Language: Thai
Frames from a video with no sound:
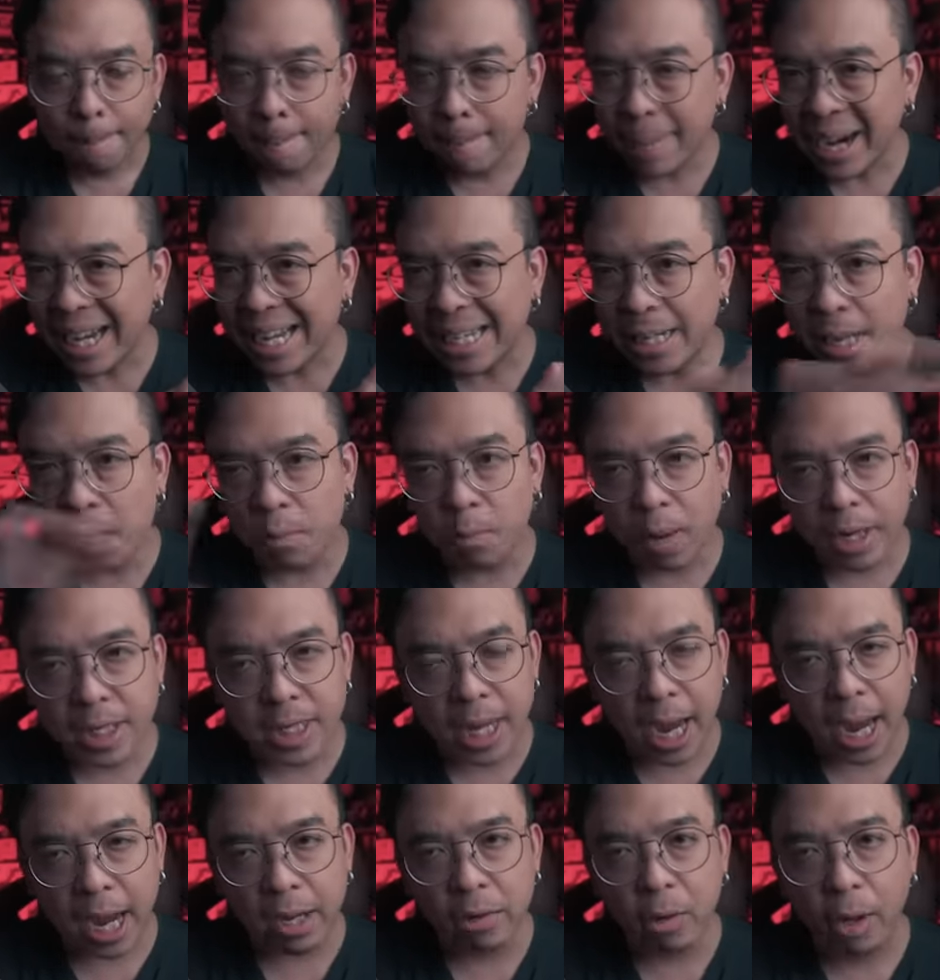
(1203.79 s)
ไม่เลื่อนวัน
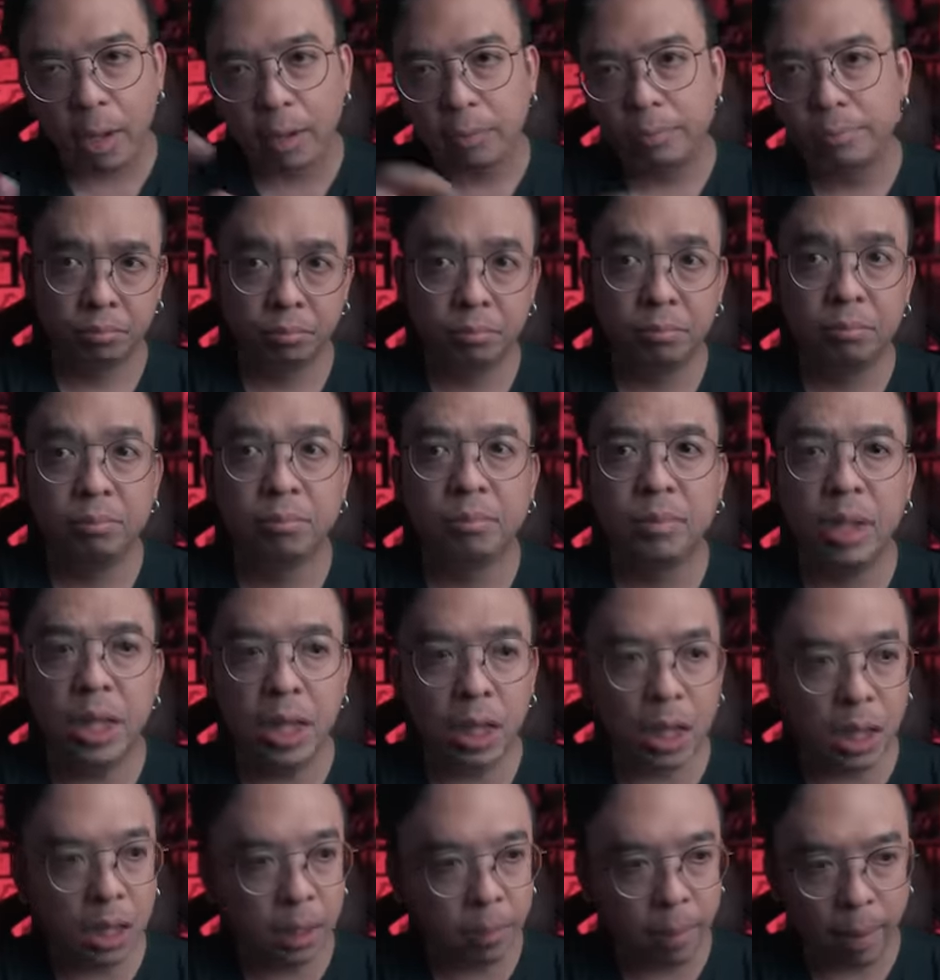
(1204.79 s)
ฉายด้วย อืม นี่
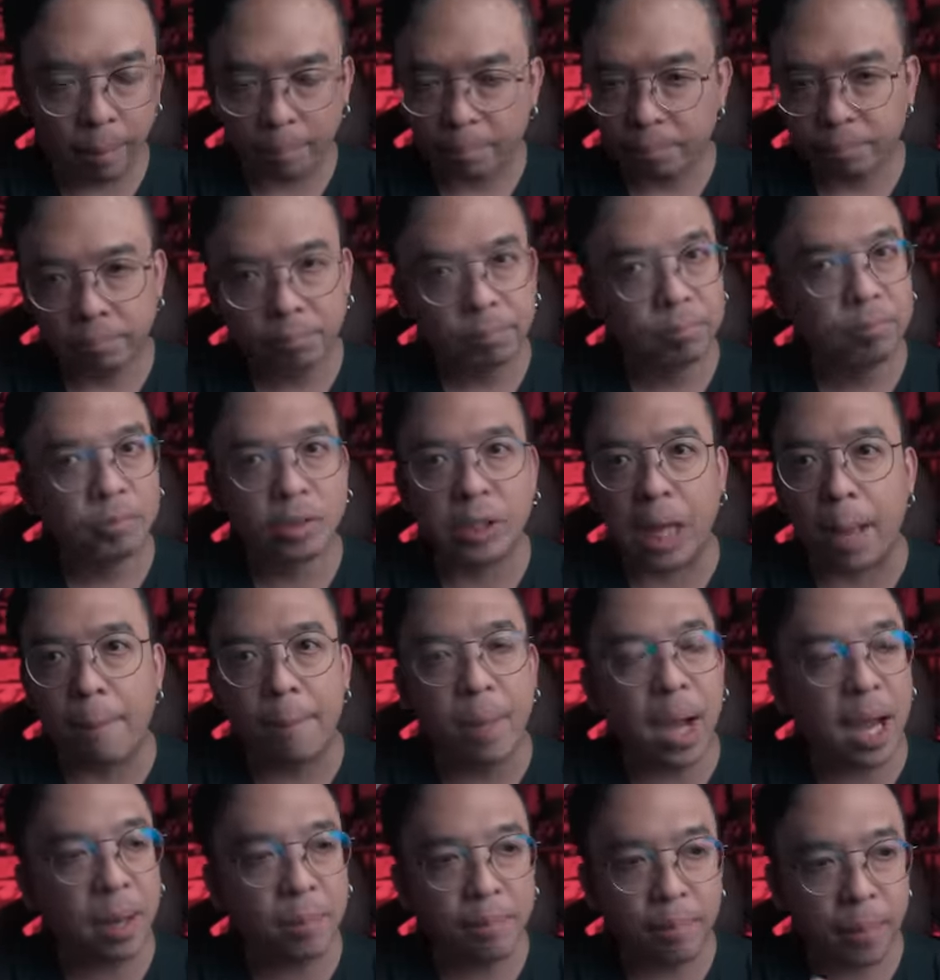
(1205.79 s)
คือแบบสา
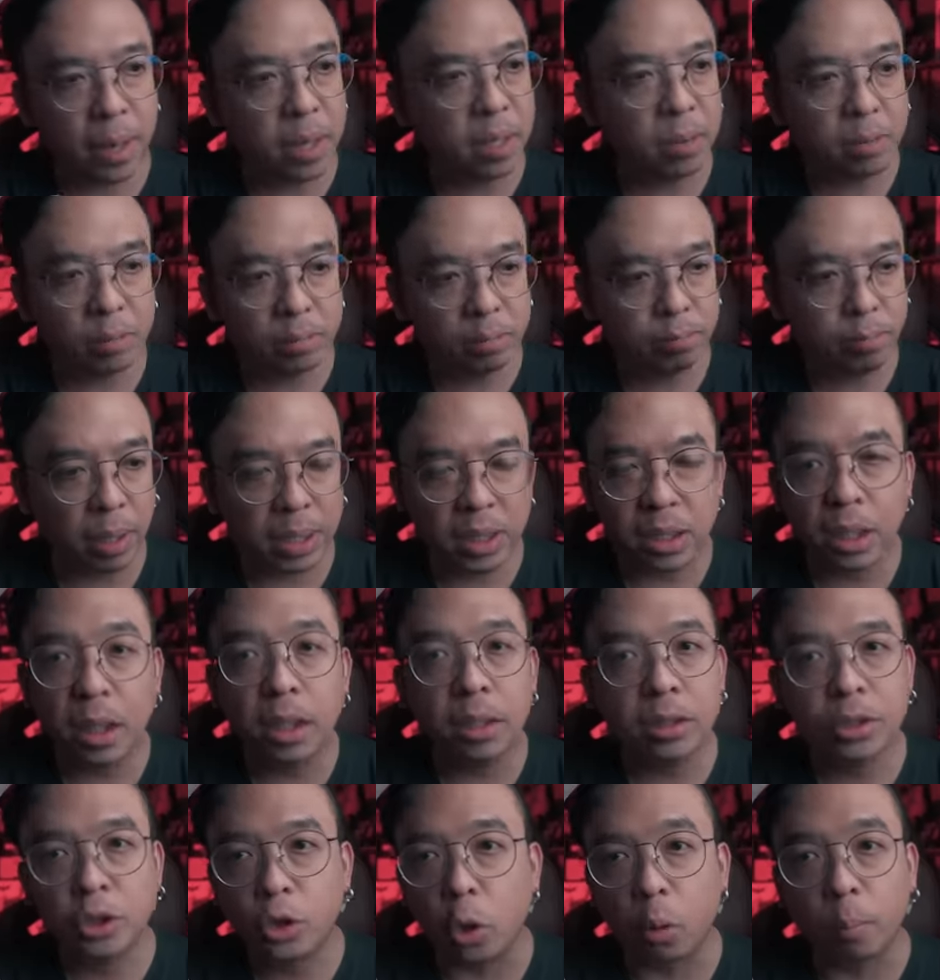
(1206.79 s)
มารถเป็นบันทึ
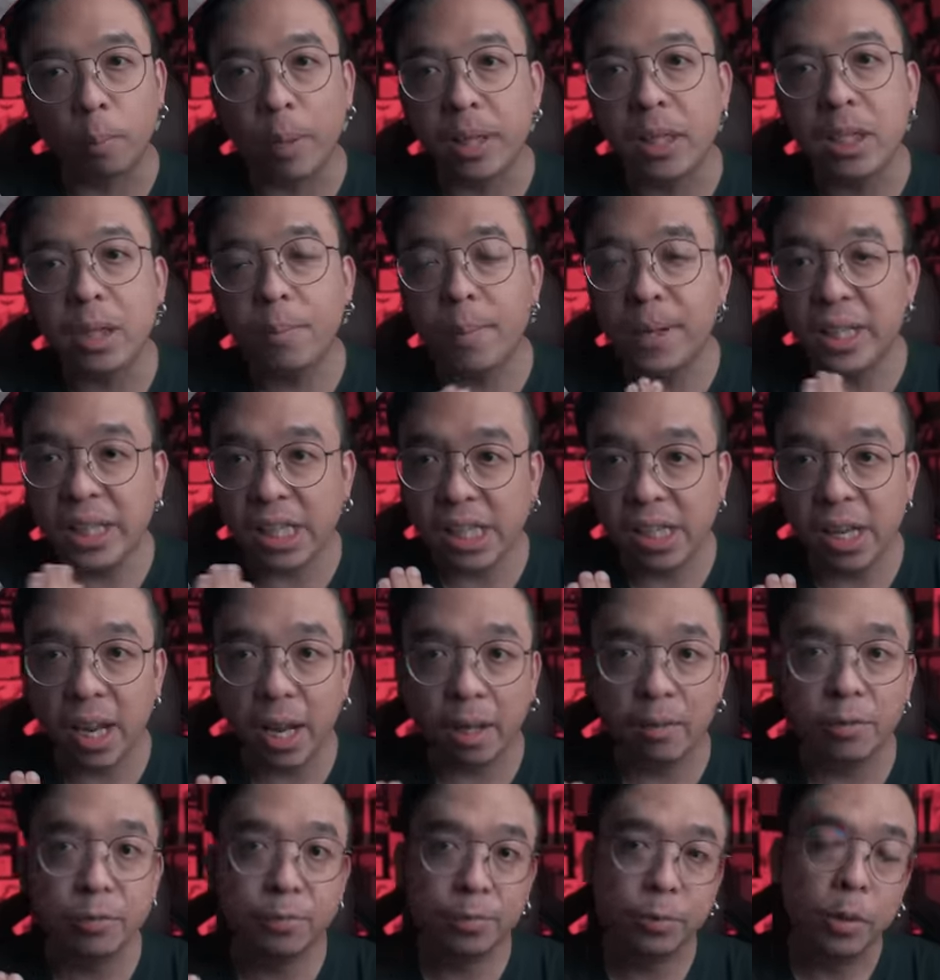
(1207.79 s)
ก จดบันทึกเป็นกินเน
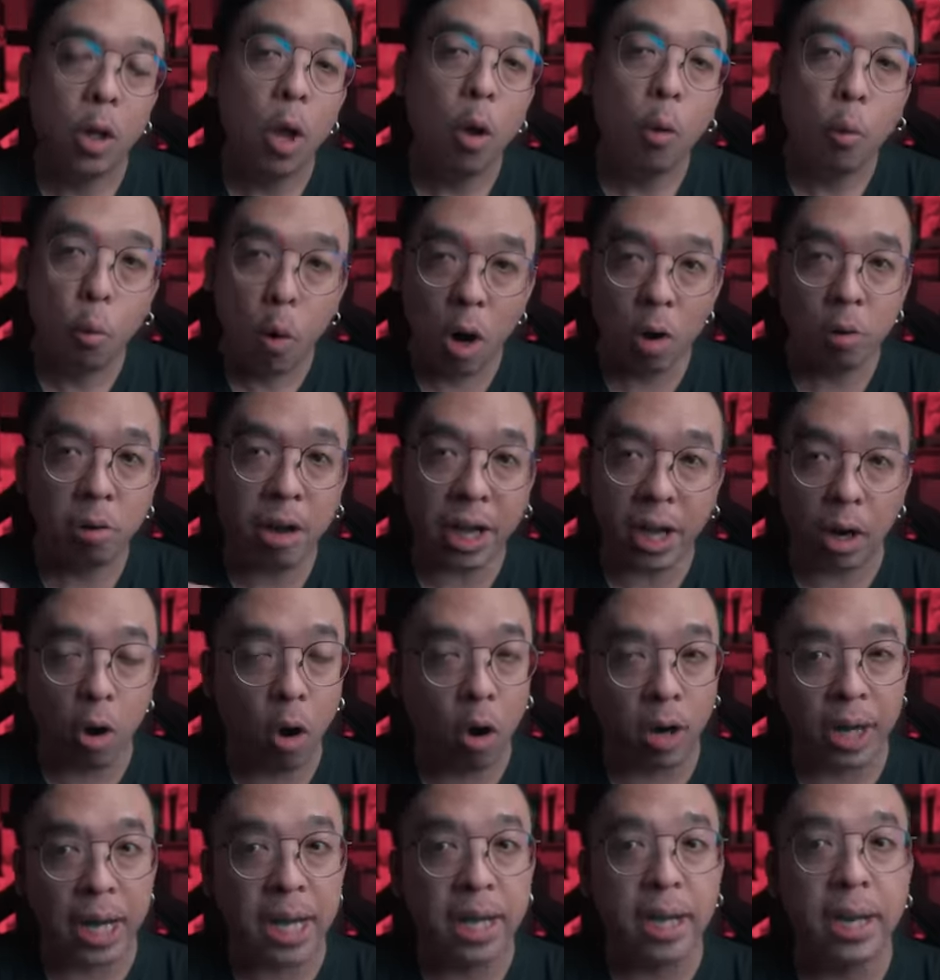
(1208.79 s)
สเวิลด์เรคค
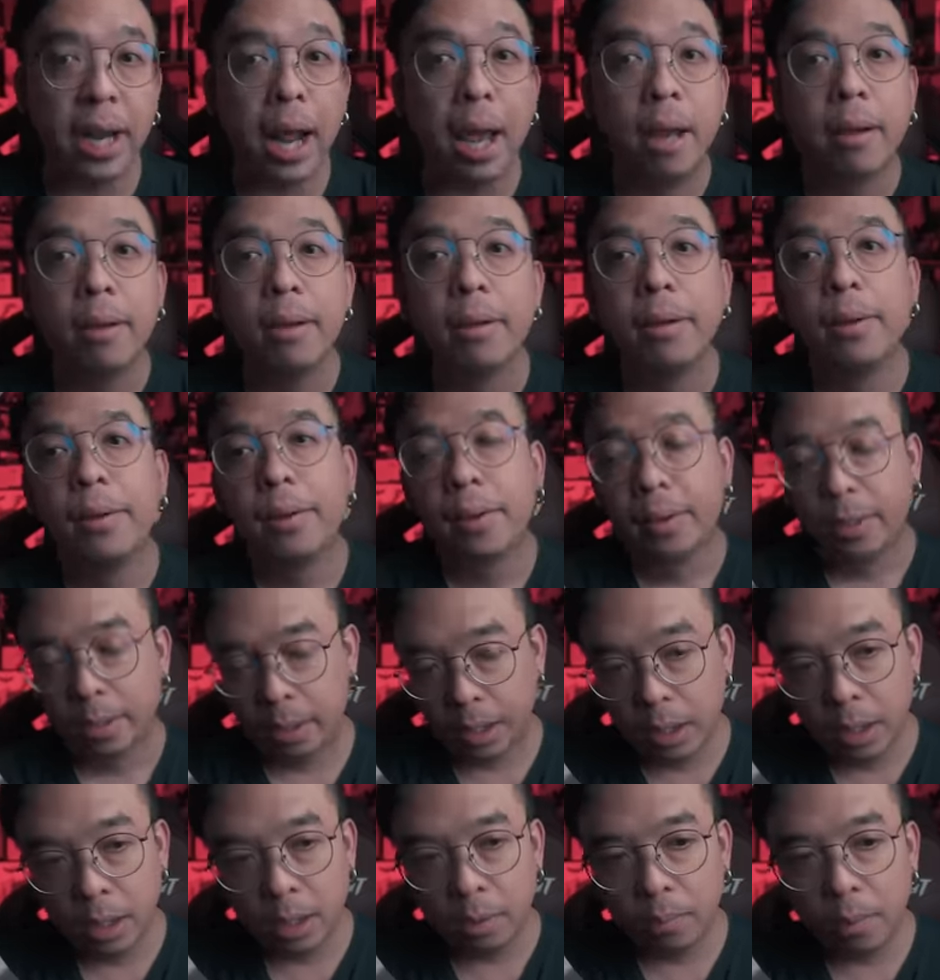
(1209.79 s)
อร์ดได้เลยนะ
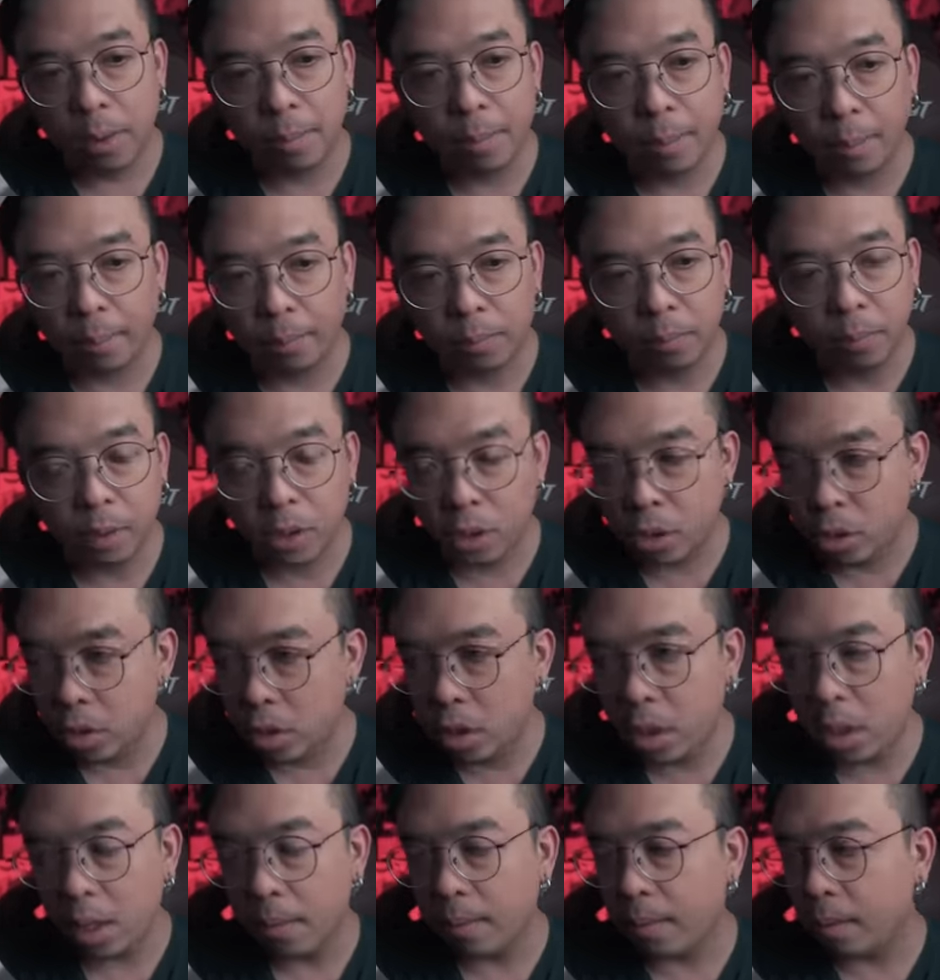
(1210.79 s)
เออ ว่าแบบ
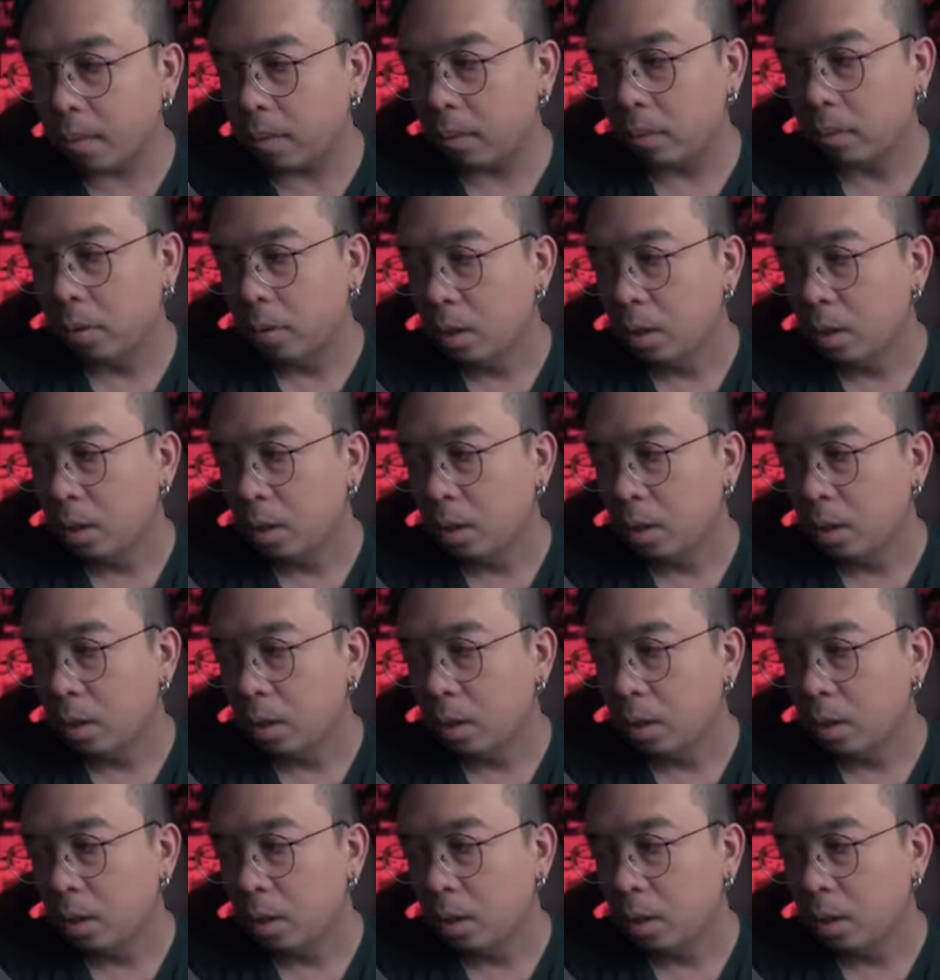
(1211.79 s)
เชี่ยมัง